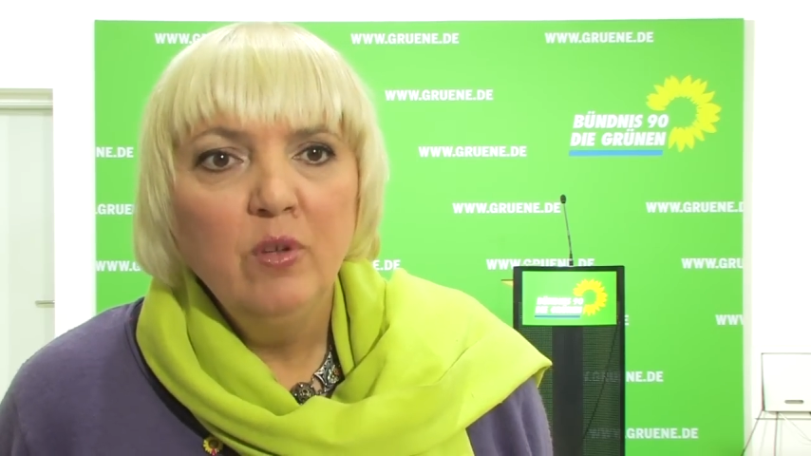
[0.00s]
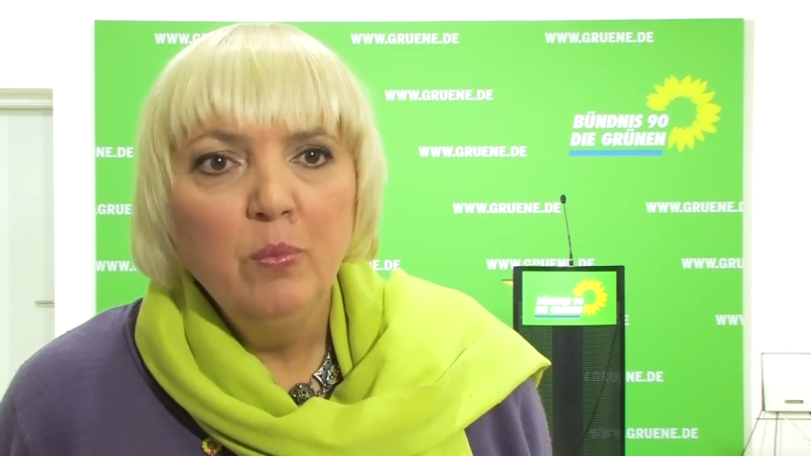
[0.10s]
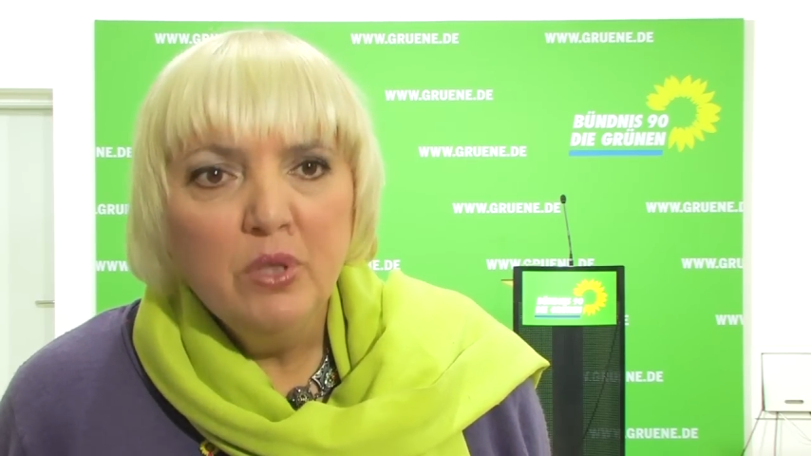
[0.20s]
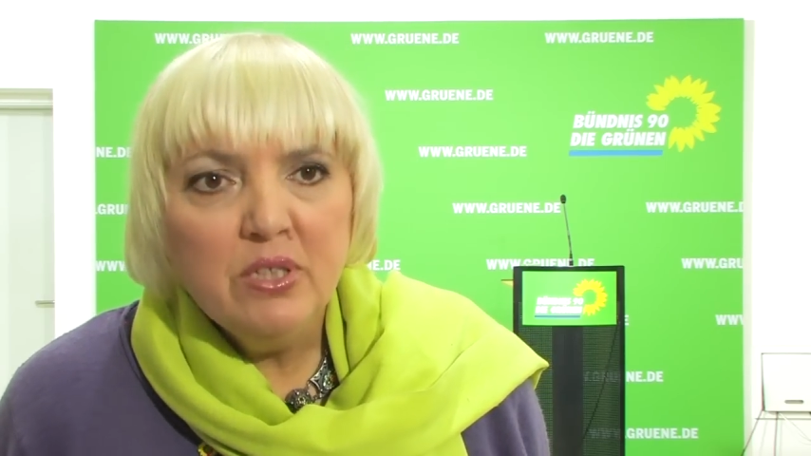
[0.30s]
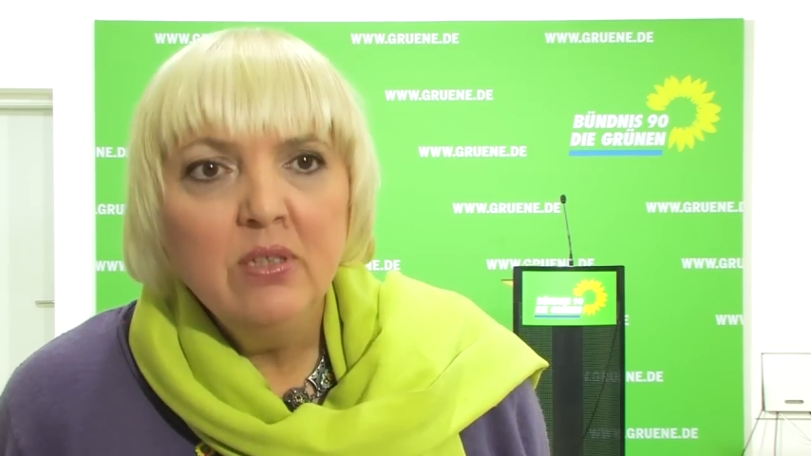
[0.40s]

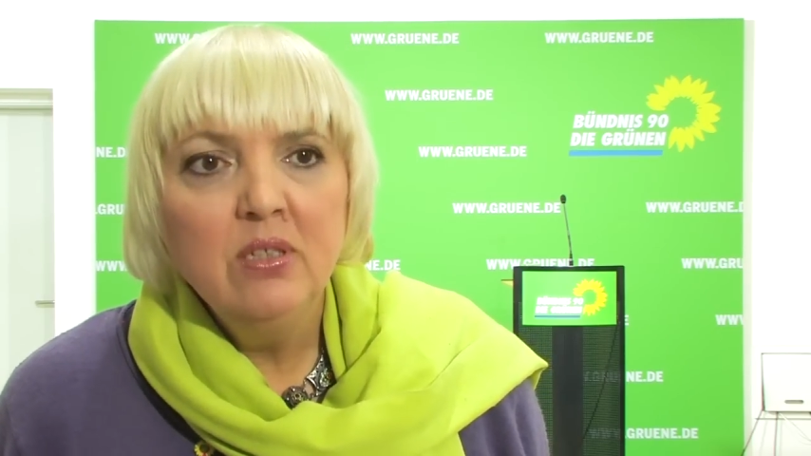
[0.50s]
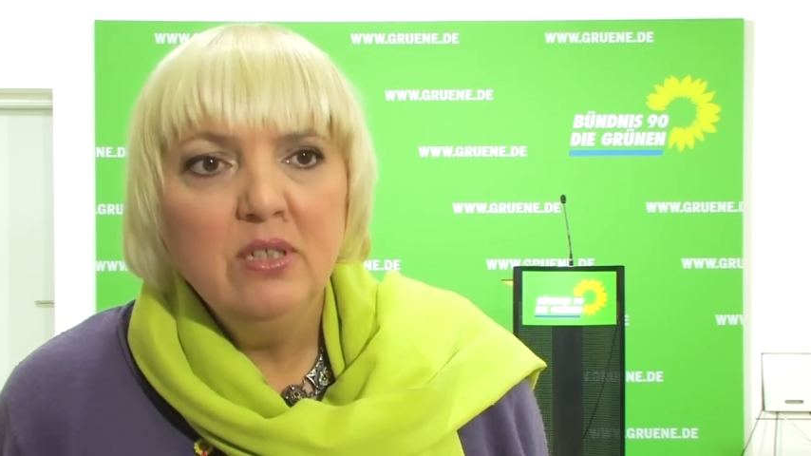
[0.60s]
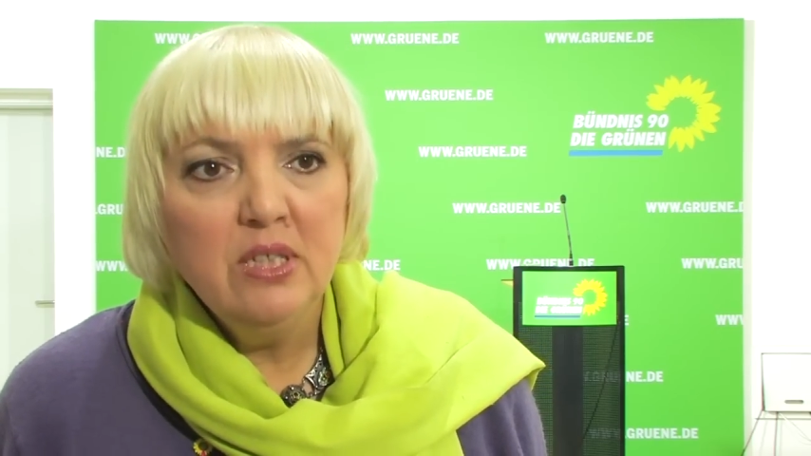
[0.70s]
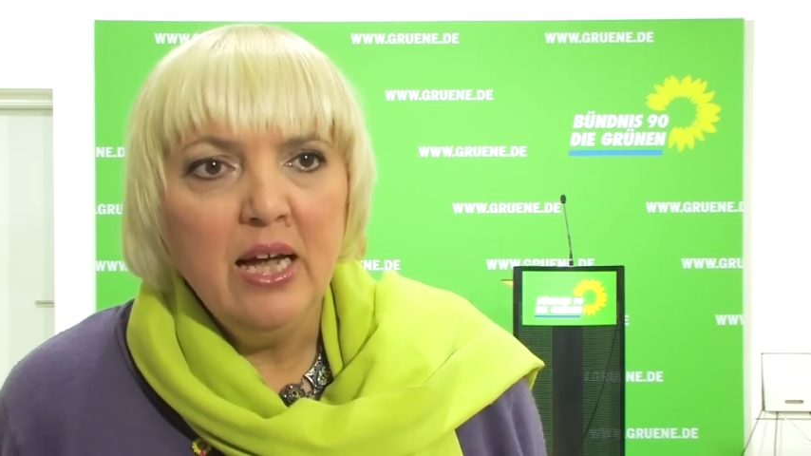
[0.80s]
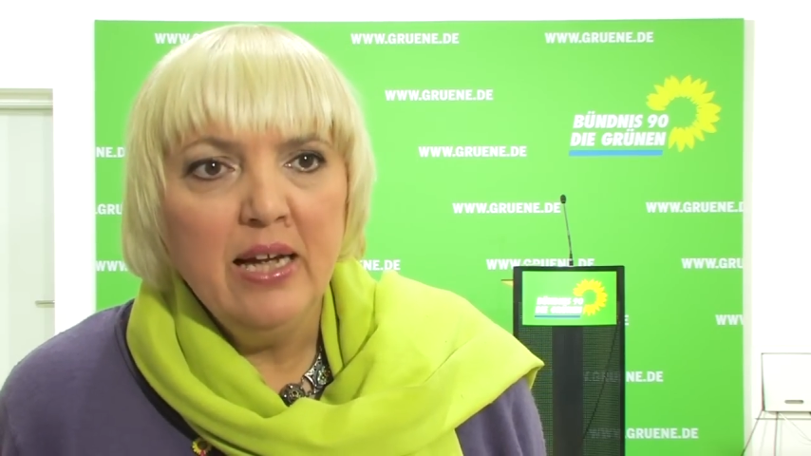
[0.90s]
Wir müssen die
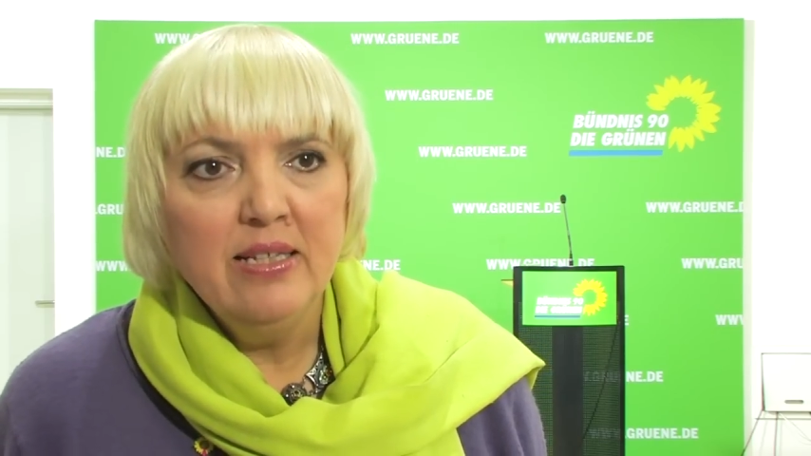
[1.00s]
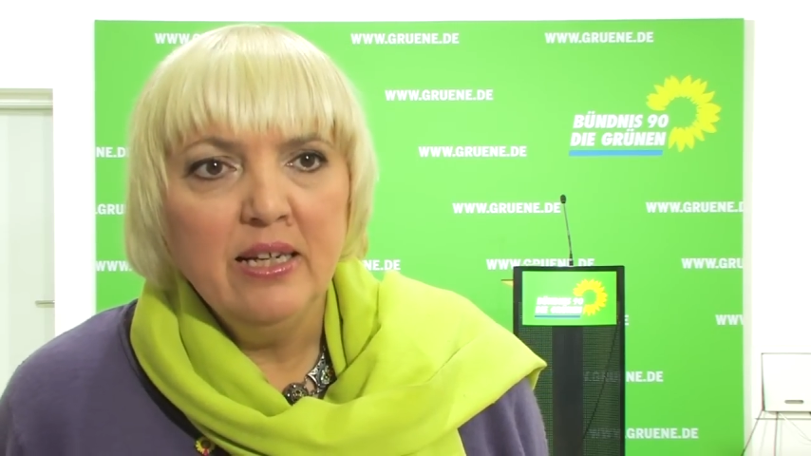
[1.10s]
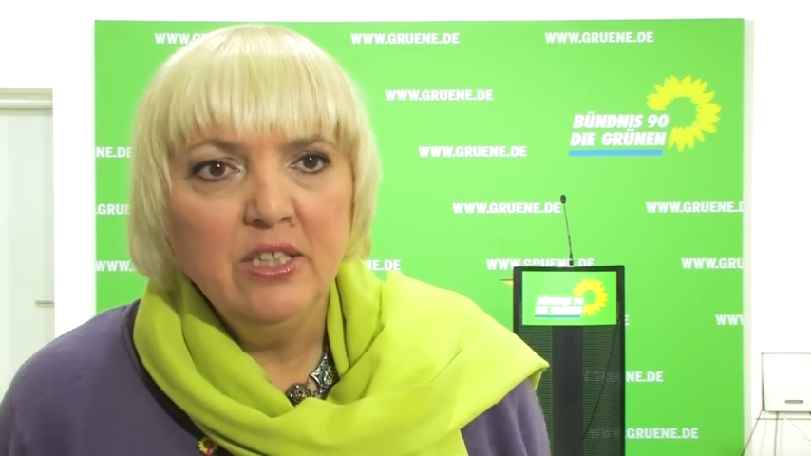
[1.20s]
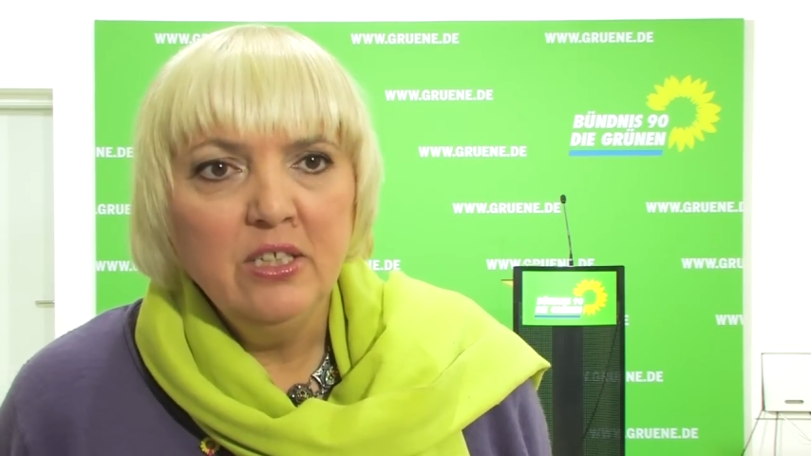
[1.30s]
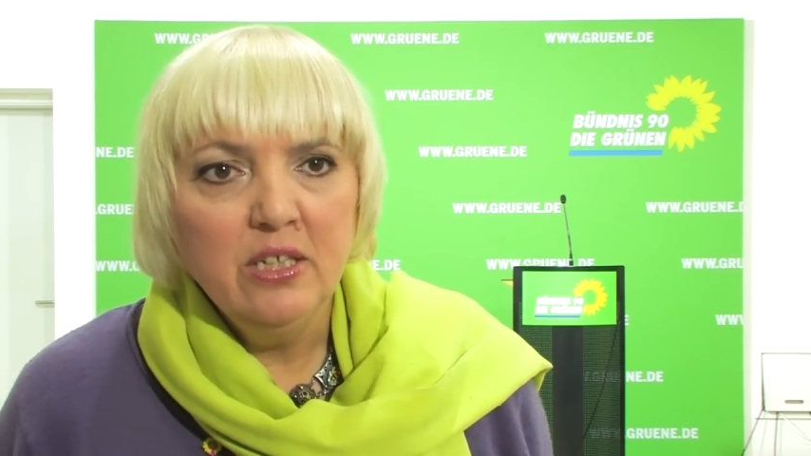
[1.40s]

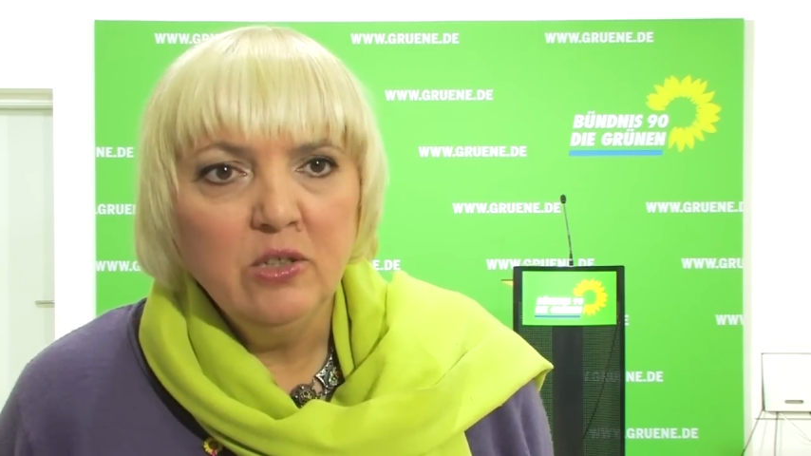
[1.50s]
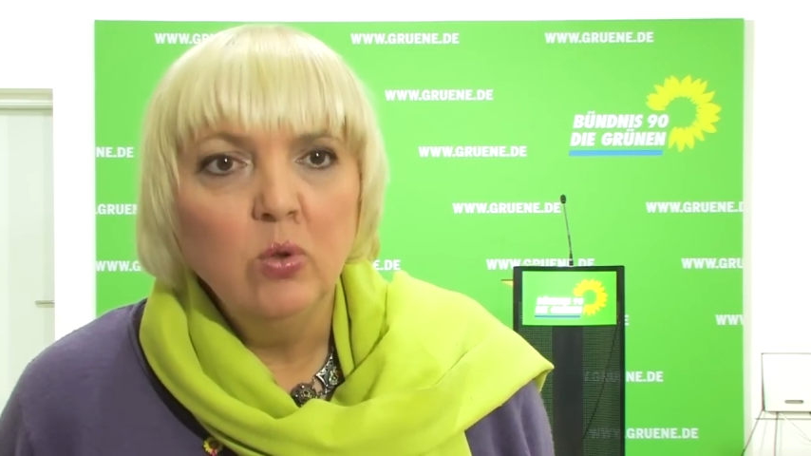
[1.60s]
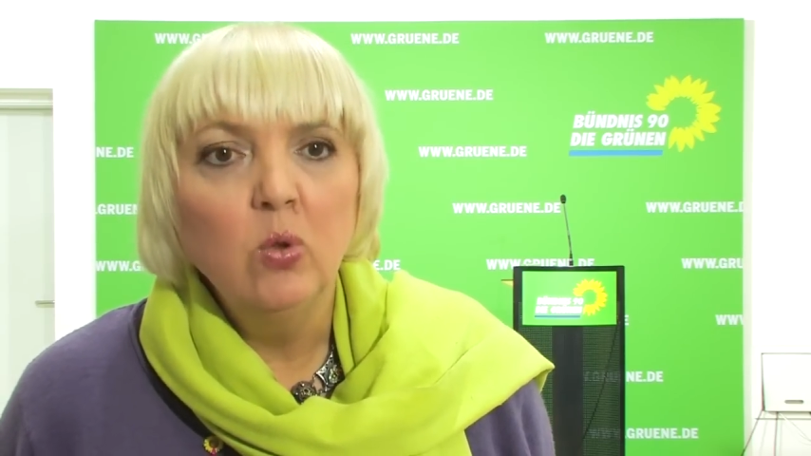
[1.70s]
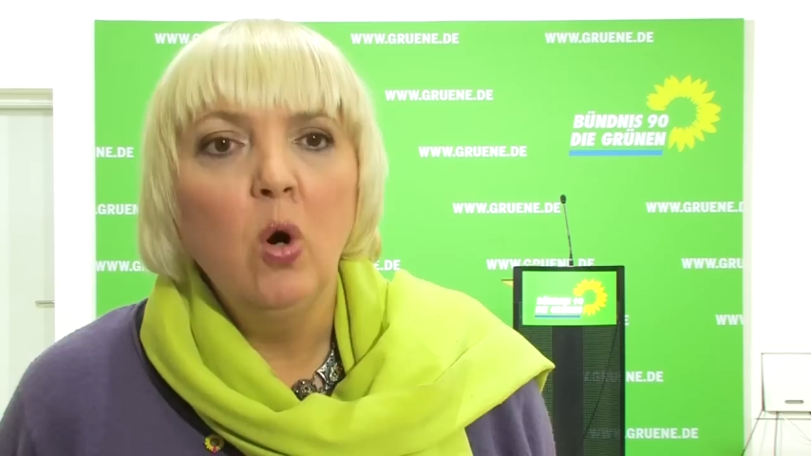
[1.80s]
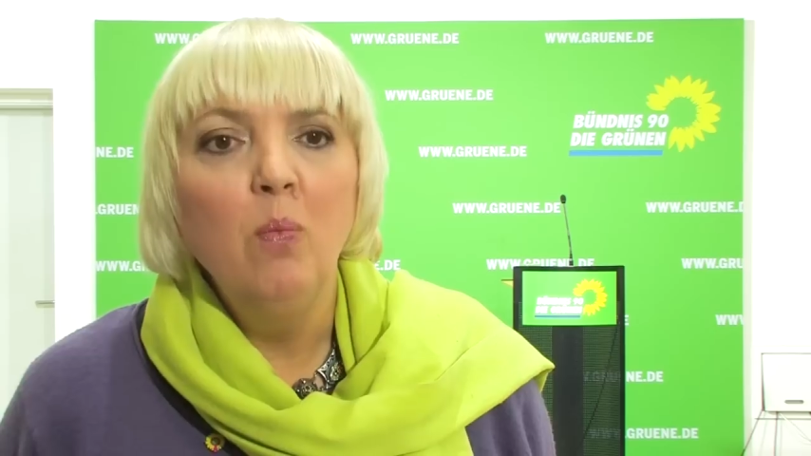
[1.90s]

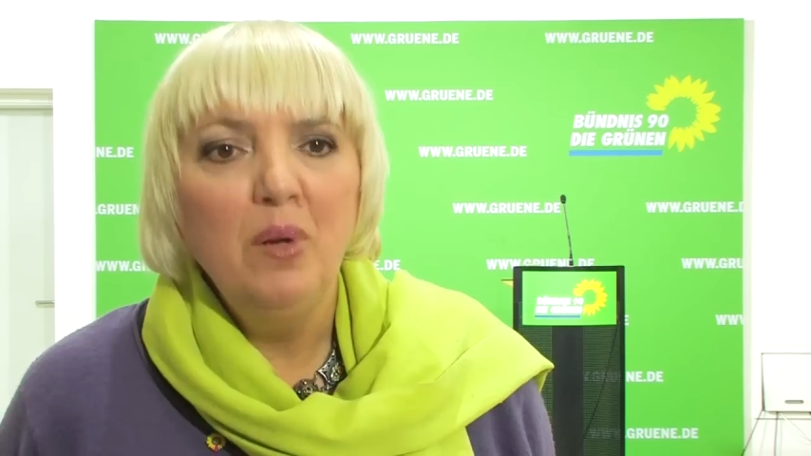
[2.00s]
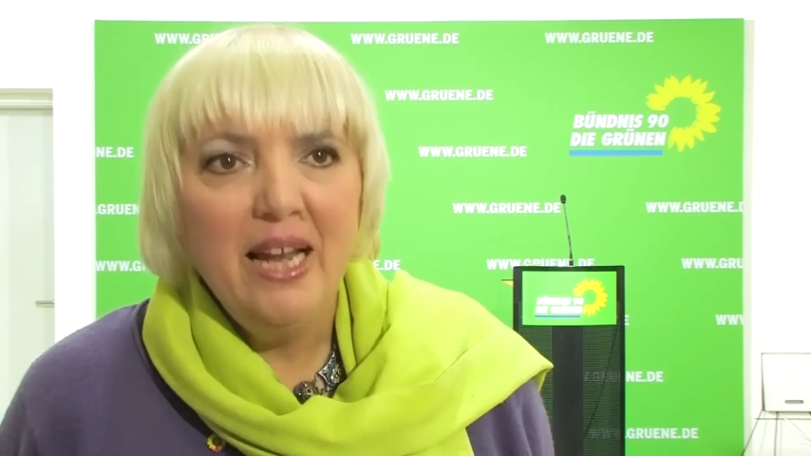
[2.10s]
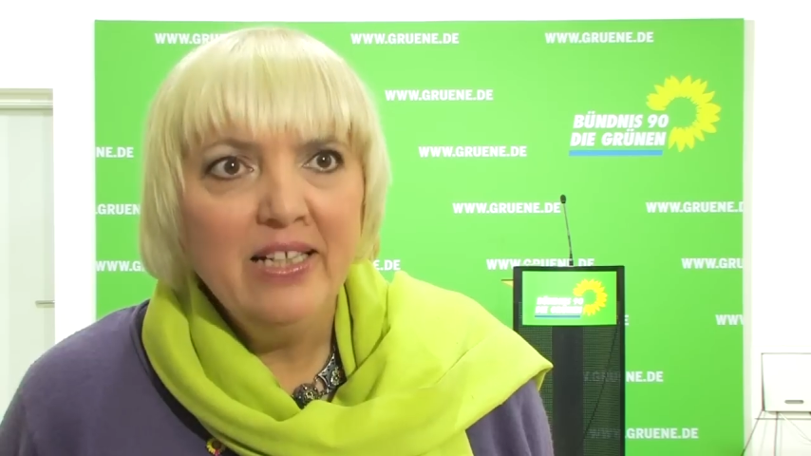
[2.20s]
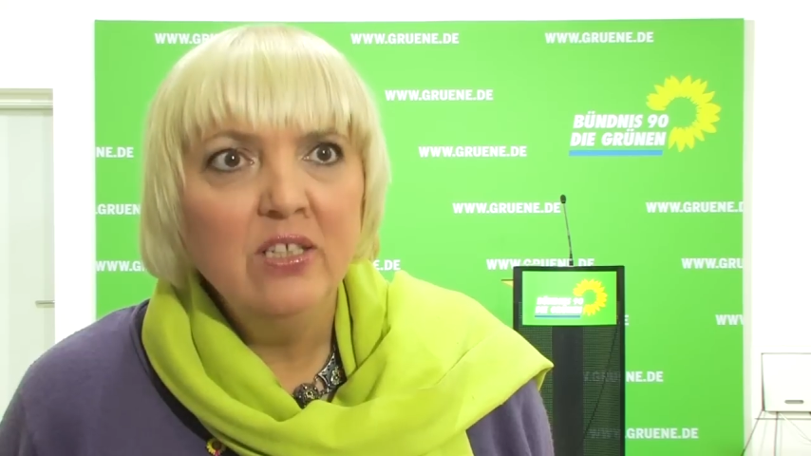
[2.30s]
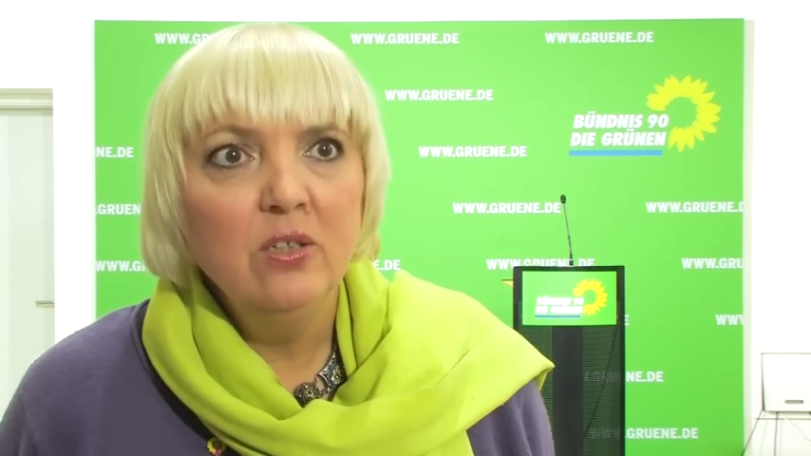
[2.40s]
Sicherheitsarchitektur
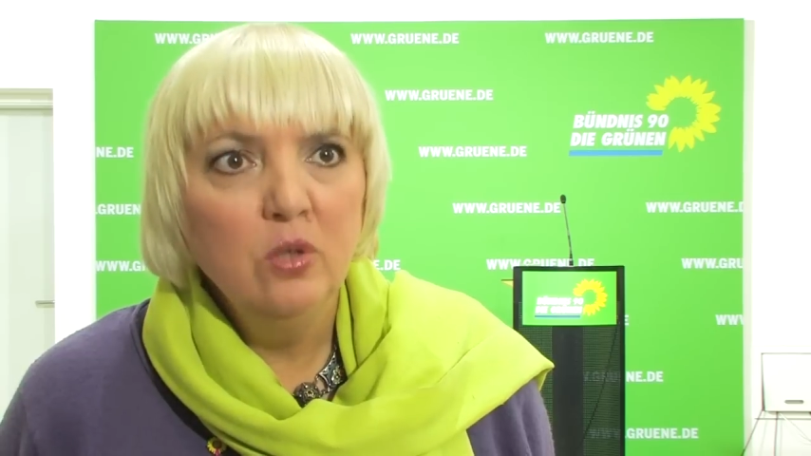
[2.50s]
komplett